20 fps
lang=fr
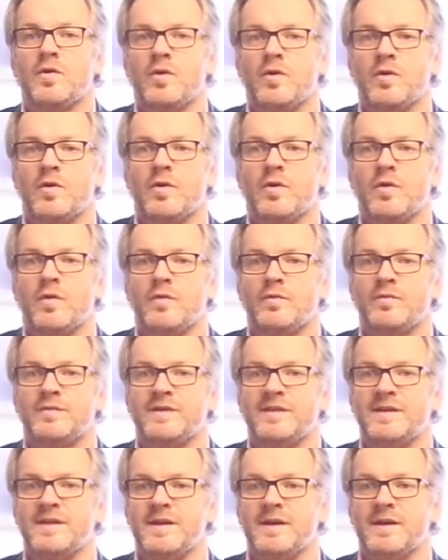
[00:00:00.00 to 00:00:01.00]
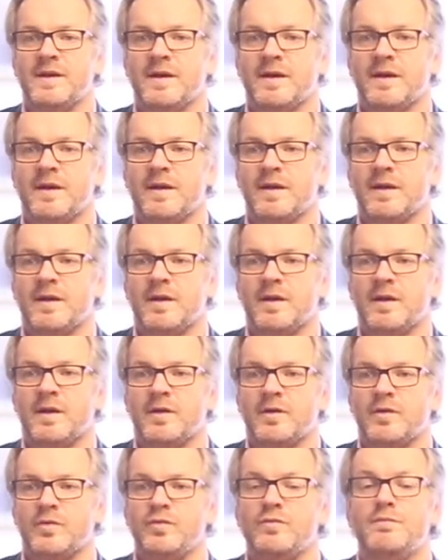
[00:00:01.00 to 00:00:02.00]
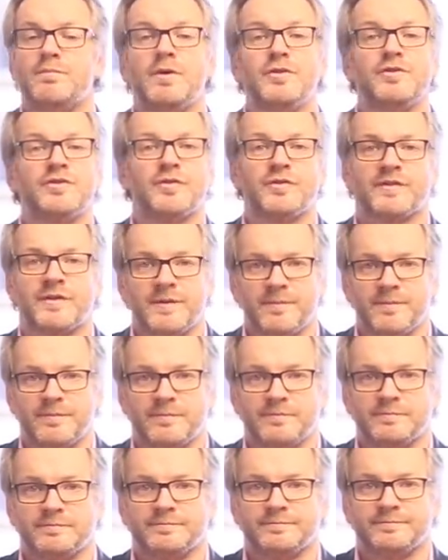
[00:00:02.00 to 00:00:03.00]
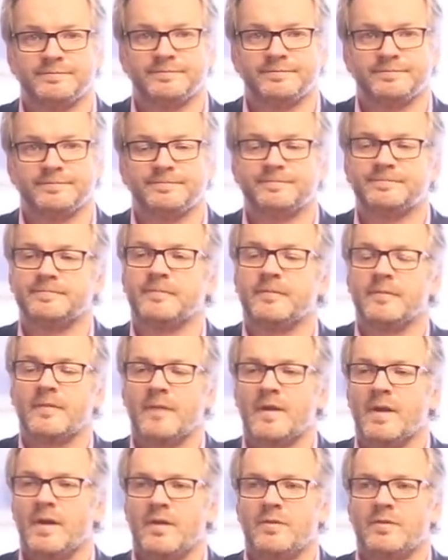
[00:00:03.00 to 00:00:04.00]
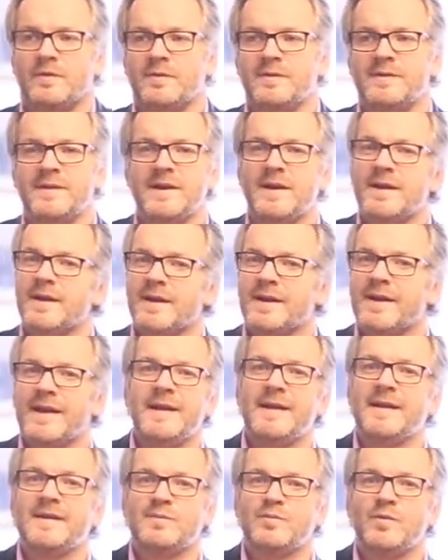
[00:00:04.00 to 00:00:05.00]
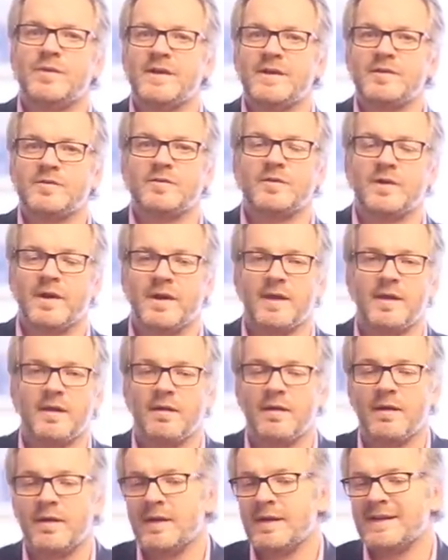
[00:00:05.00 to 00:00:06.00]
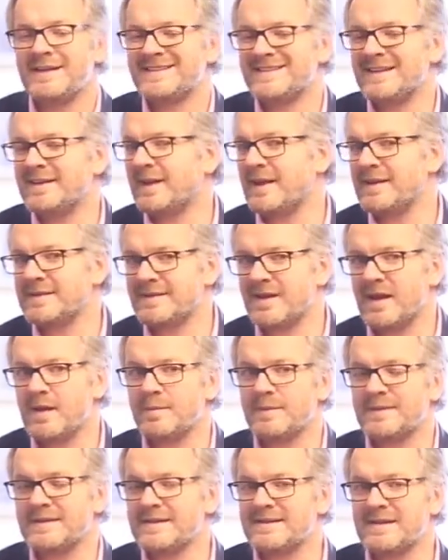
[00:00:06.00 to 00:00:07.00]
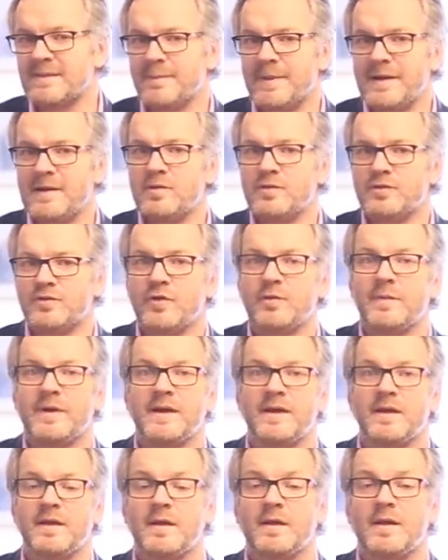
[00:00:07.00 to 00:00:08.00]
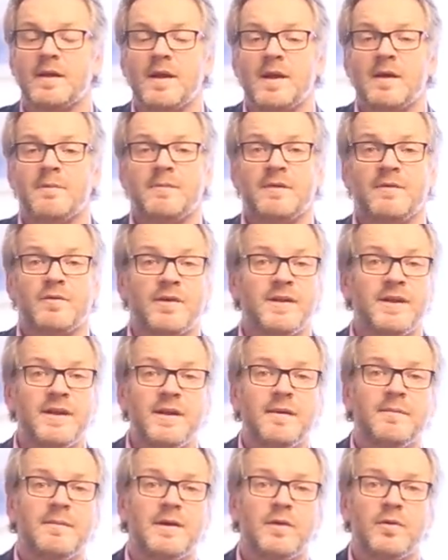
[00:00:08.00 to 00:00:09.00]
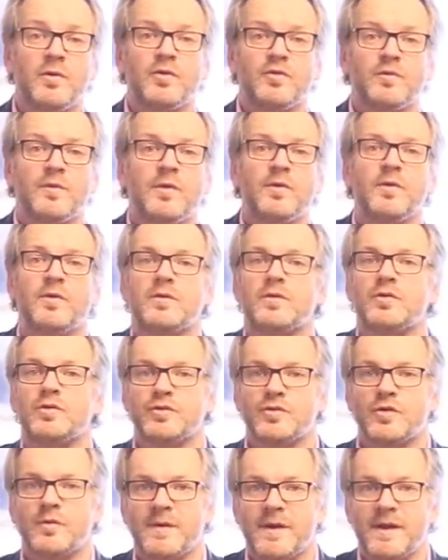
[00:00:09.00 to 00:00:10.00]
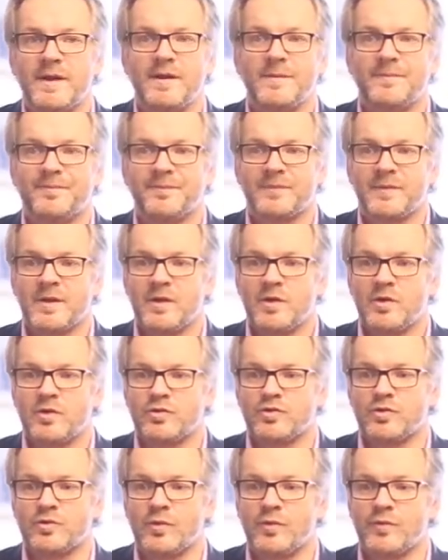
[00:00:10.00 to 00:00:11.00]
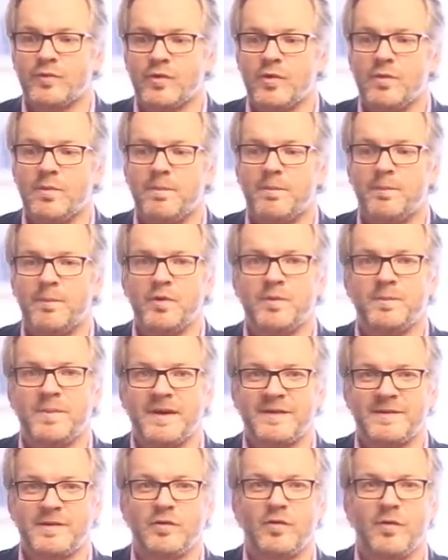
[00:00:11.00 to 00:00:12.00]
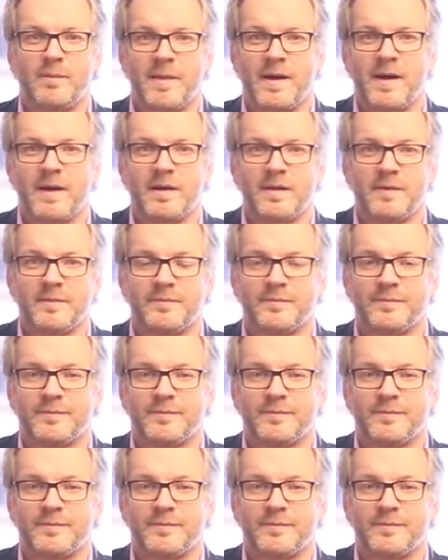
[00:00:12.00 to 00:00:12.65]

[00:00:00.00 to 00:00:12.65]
euh, vous ayez une bonne santé. Vous allez me dire, quel est ce moyen secret C'est très simple, ça s'appelle le sommeil. Mais voyez, malheureusement, le sommeil, je trouve que peu de personnes en parlent.